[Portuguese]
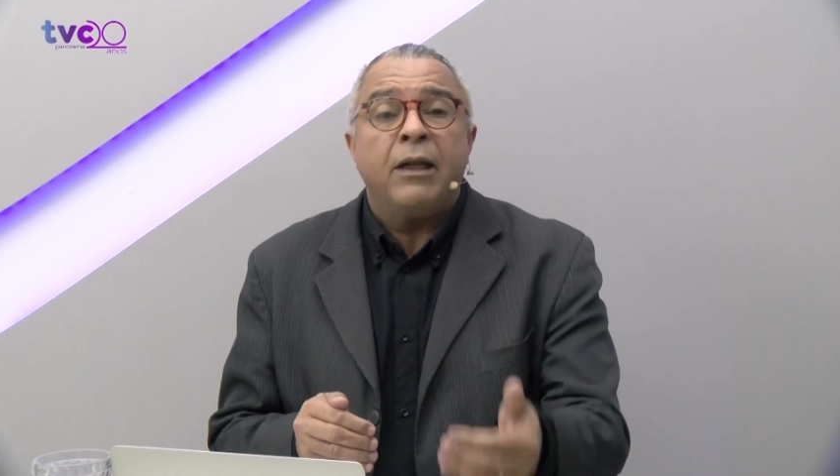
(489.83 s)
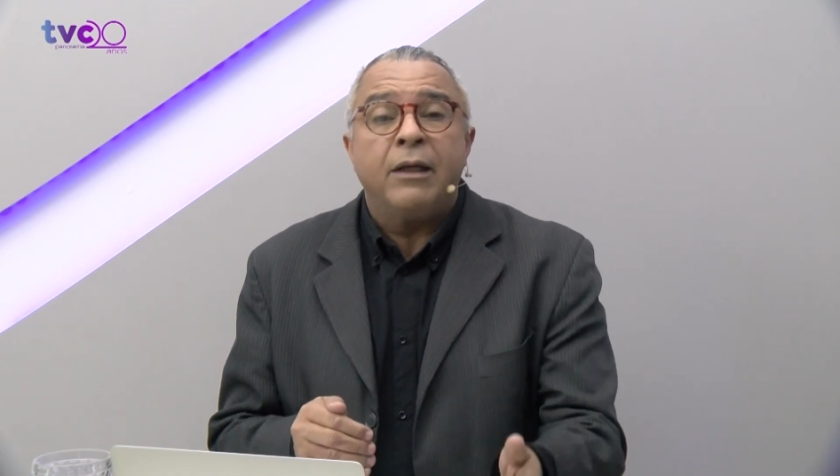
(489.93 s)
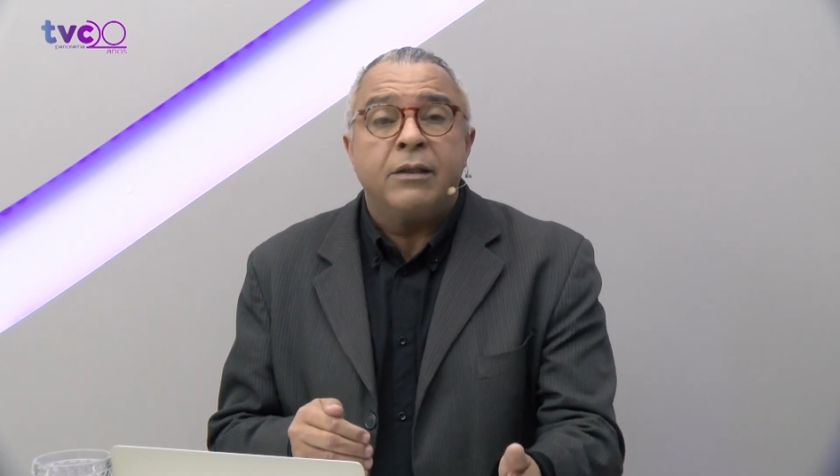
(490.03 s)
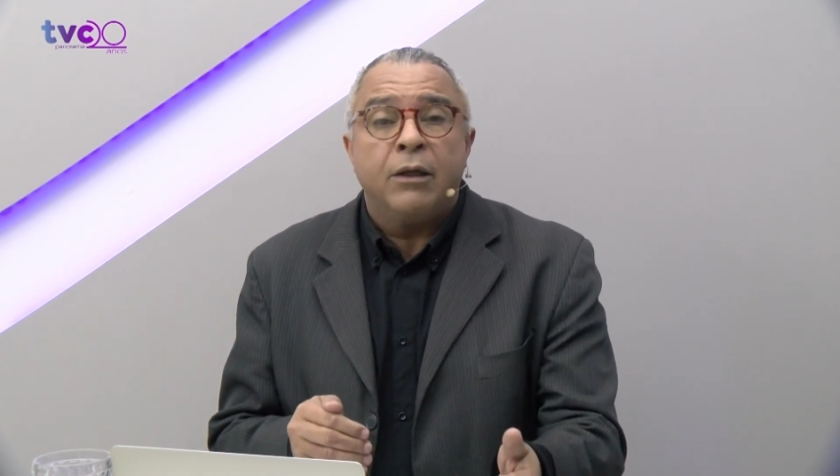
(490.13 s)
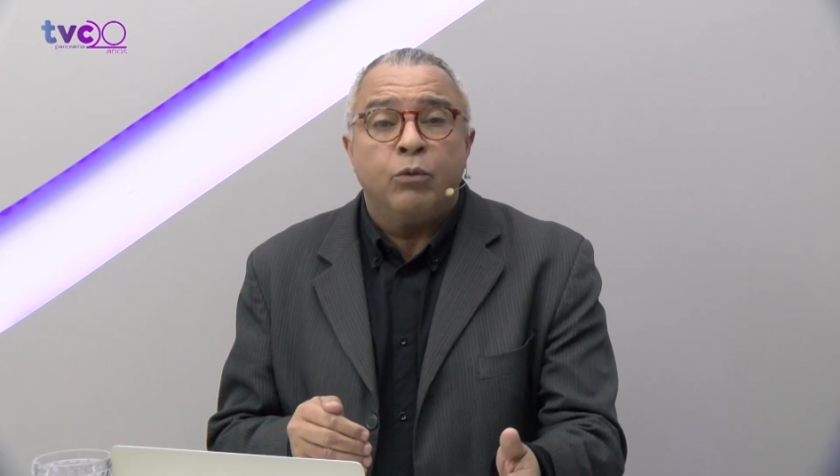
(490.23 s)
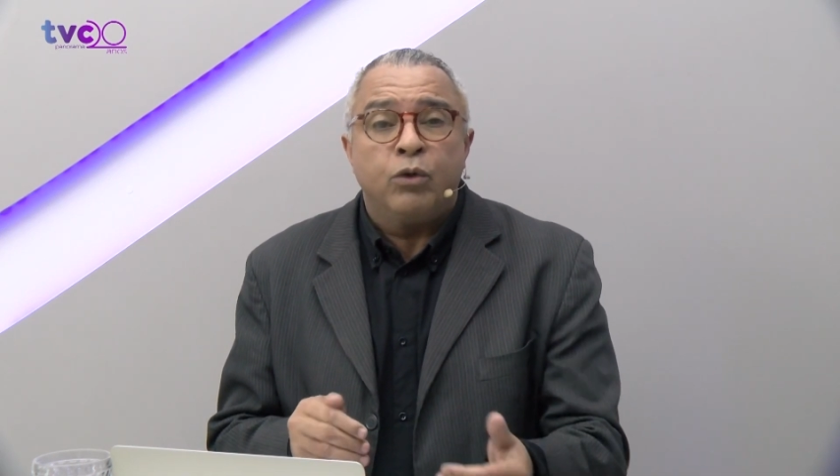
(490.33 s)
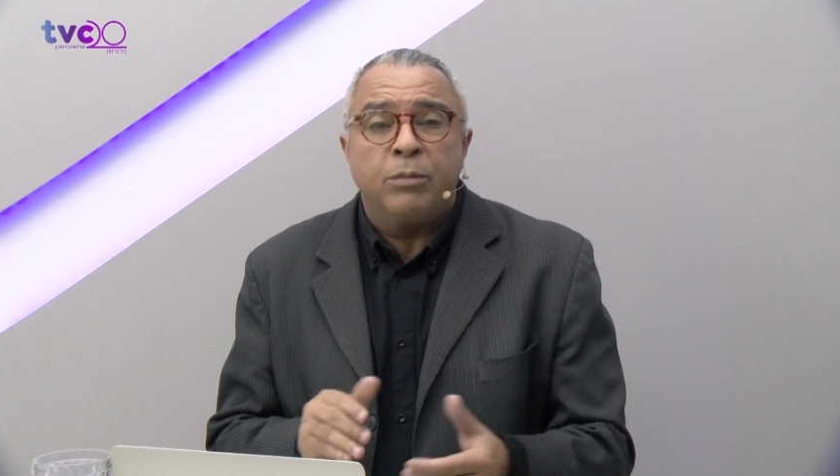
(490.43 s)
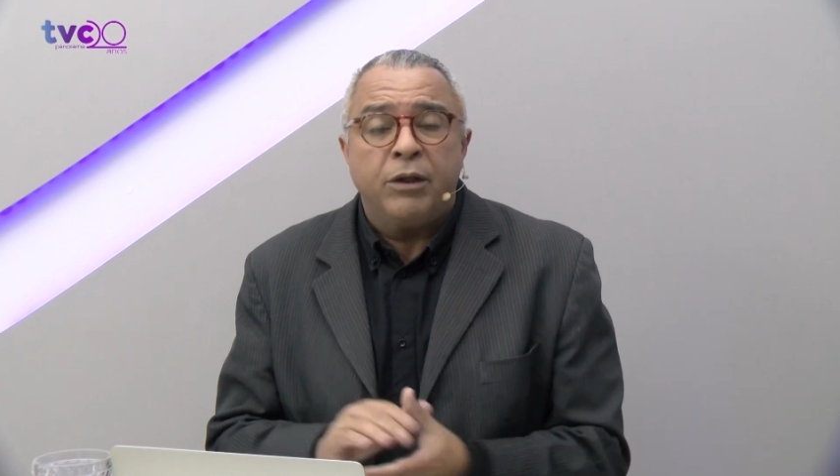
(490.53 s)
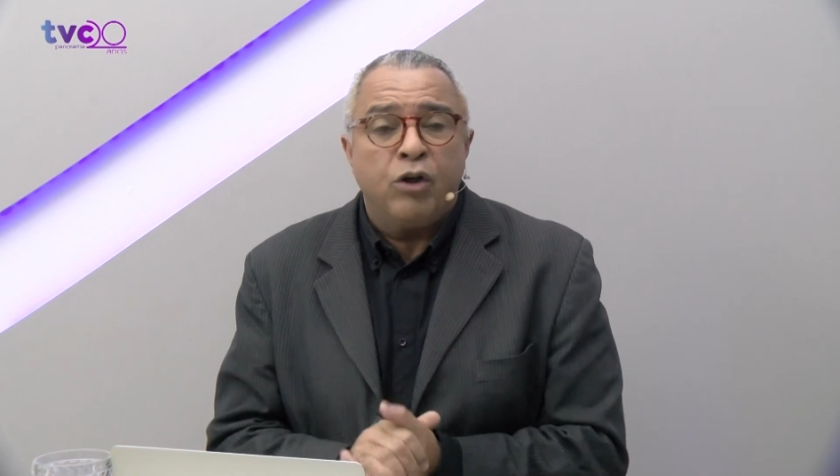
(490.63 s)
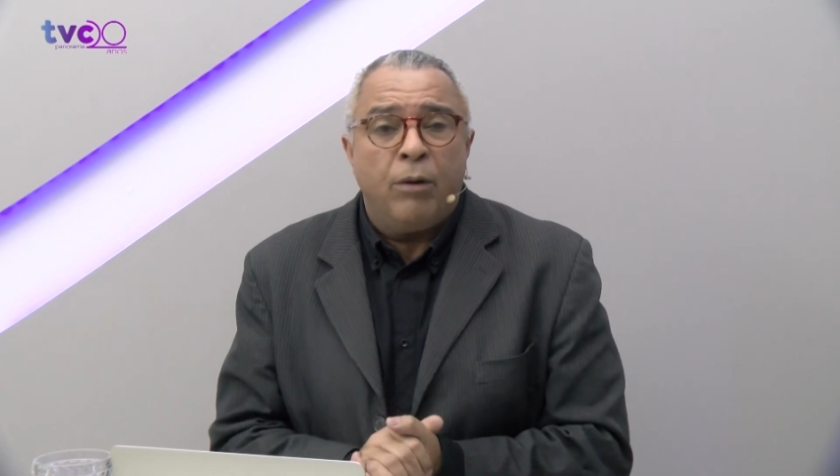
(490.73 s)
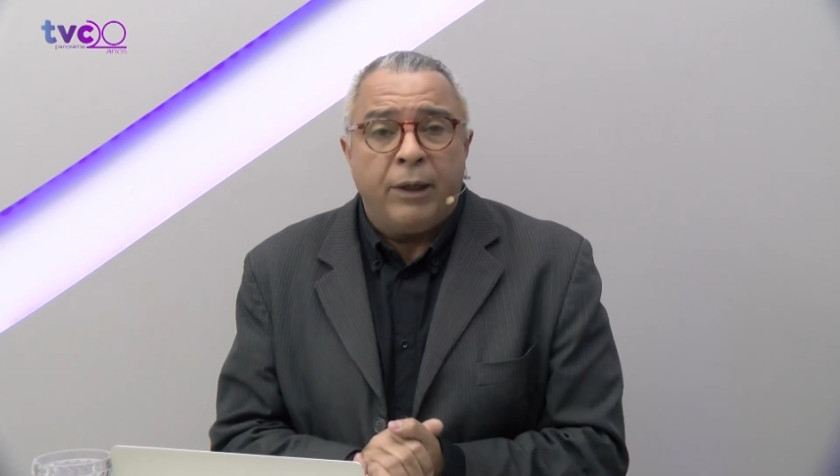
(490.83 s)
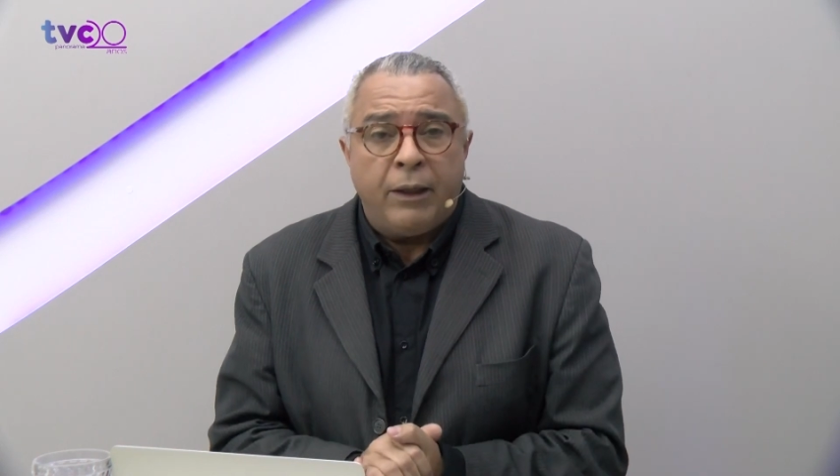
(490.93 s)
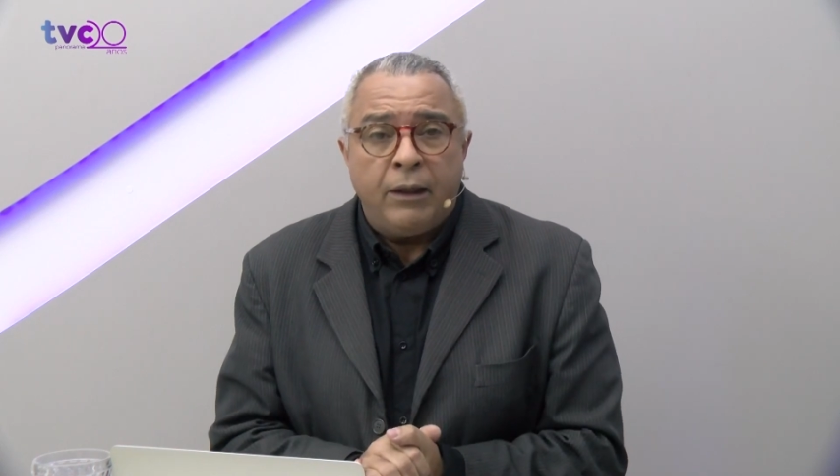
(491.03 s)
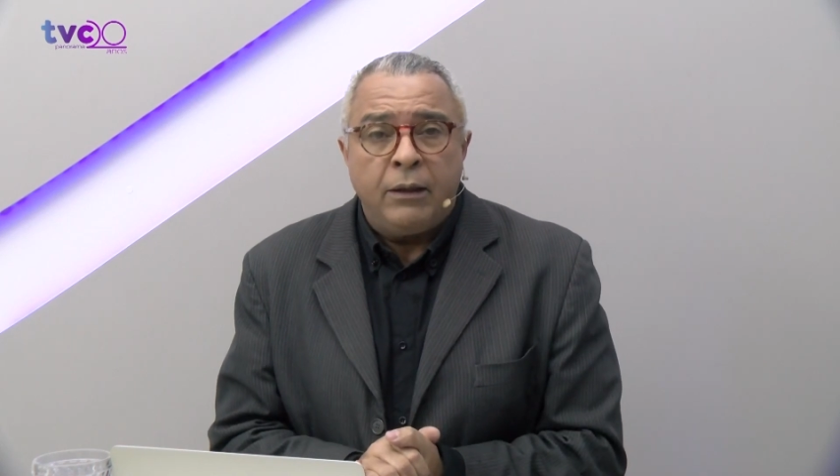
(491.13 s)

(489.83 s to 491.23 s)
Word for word: para a eleição do Espírito Amin?